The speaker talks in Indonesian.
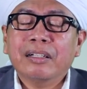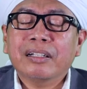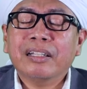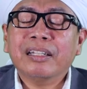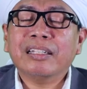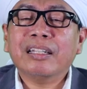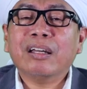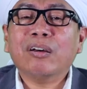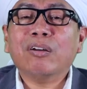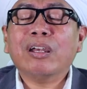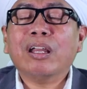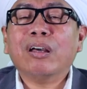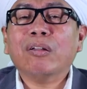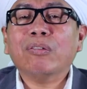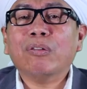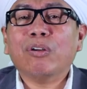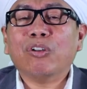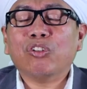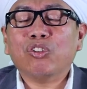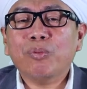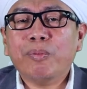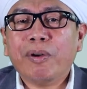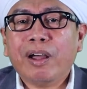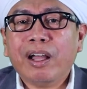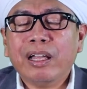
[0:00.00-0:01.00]
kita oleh Allah
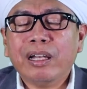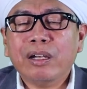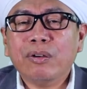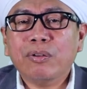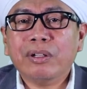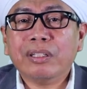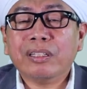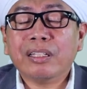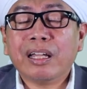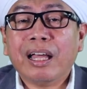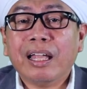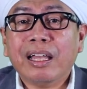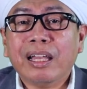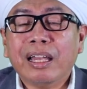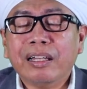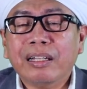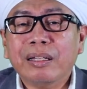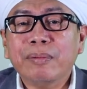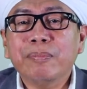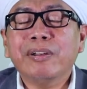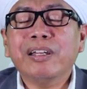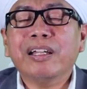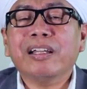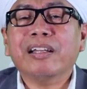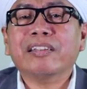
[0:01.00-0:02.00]
Subhanahu wa taala
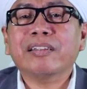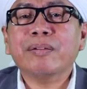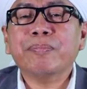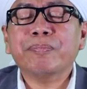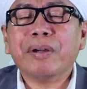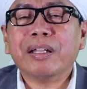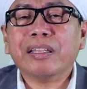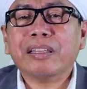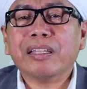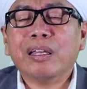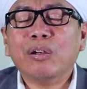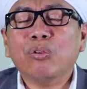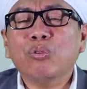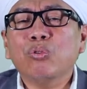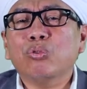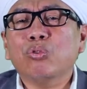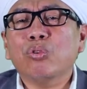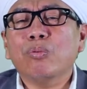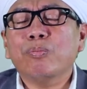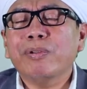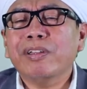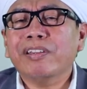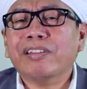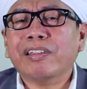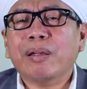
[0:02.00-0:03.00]
diberi kesempatan
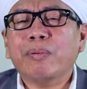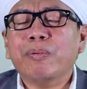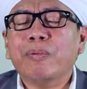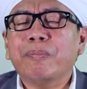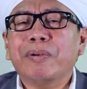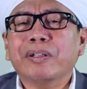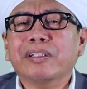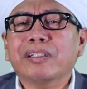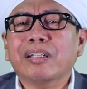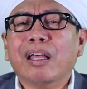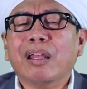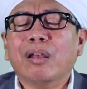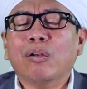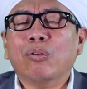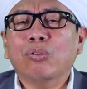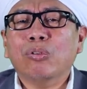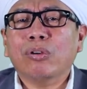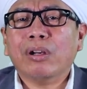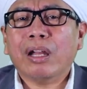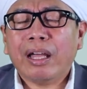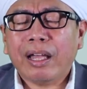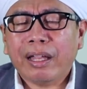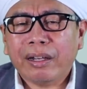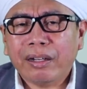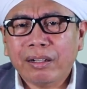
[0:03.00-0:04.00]
untuk bisa membaca
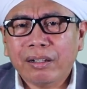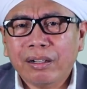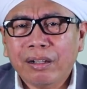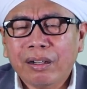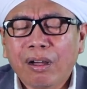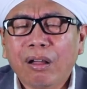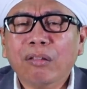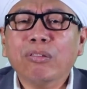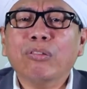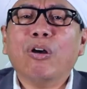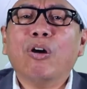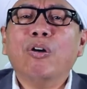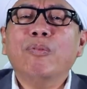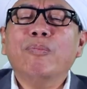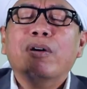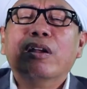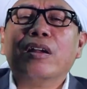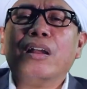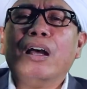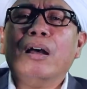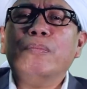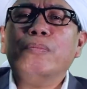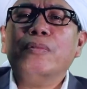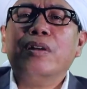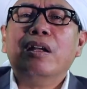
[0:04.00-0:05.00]
Al-Qur'an. Allahumma
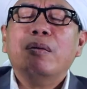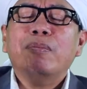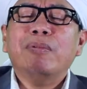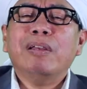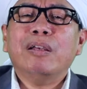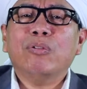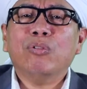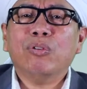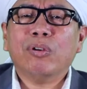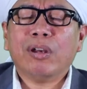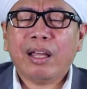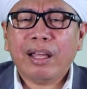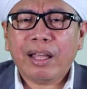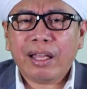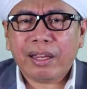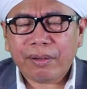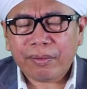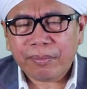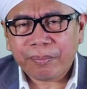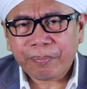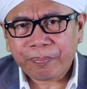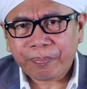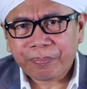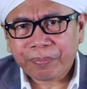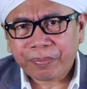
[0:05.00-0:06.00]
arhamna bil Qur'an
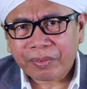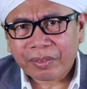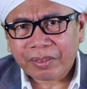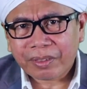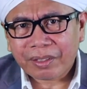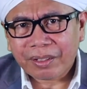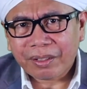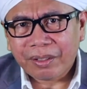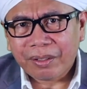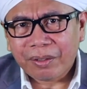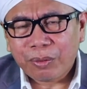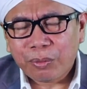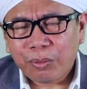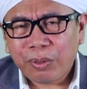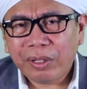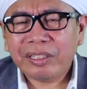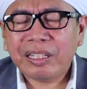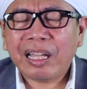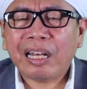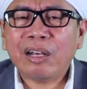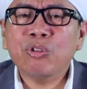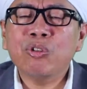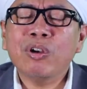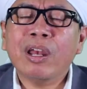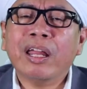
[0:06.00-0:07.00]

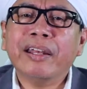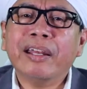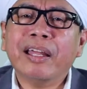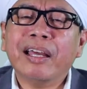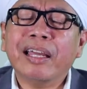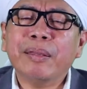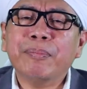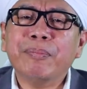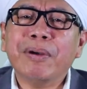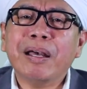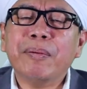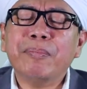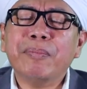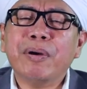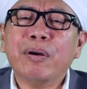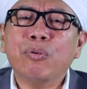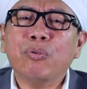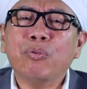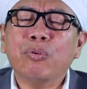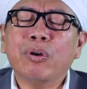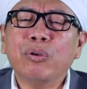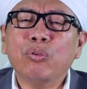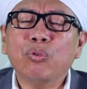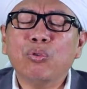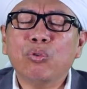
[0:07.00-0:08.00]
waj'alhu lana imama
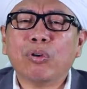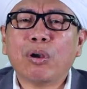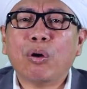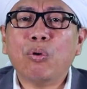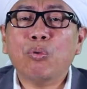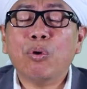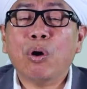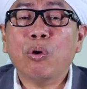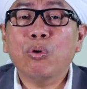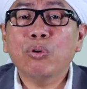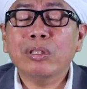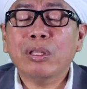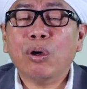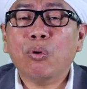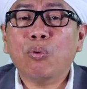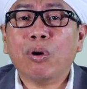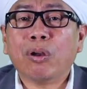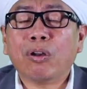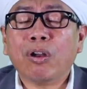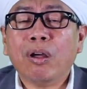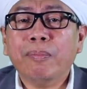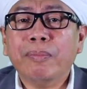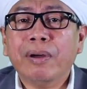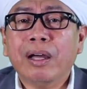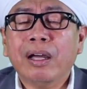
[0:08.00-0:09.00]
wa nura wa huda wa
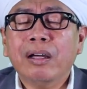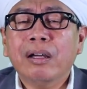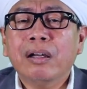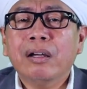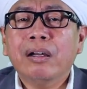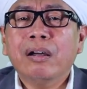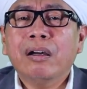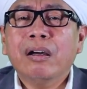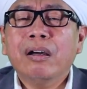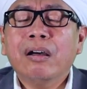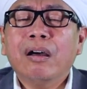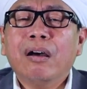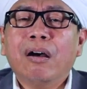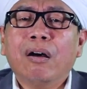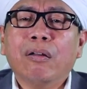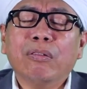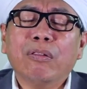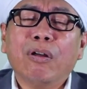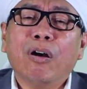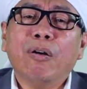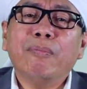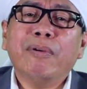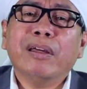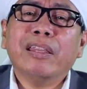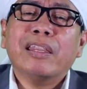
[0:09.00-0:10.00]
rahmah.
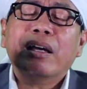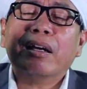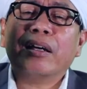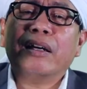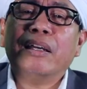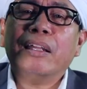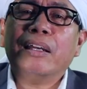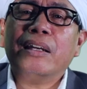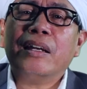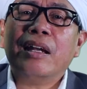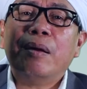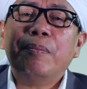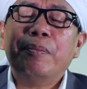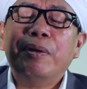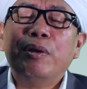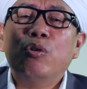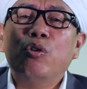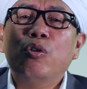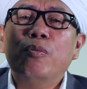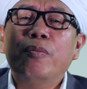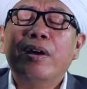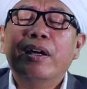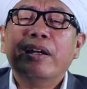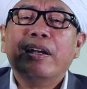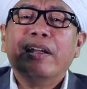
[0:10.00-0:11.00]
Allahumma dzakirna min
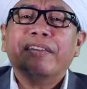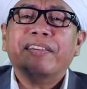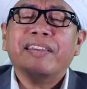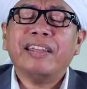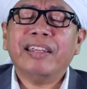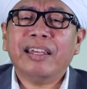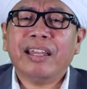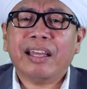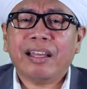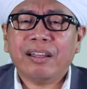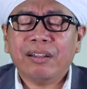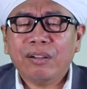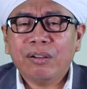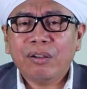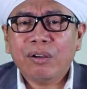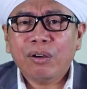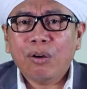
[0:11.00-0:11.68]
huma nasina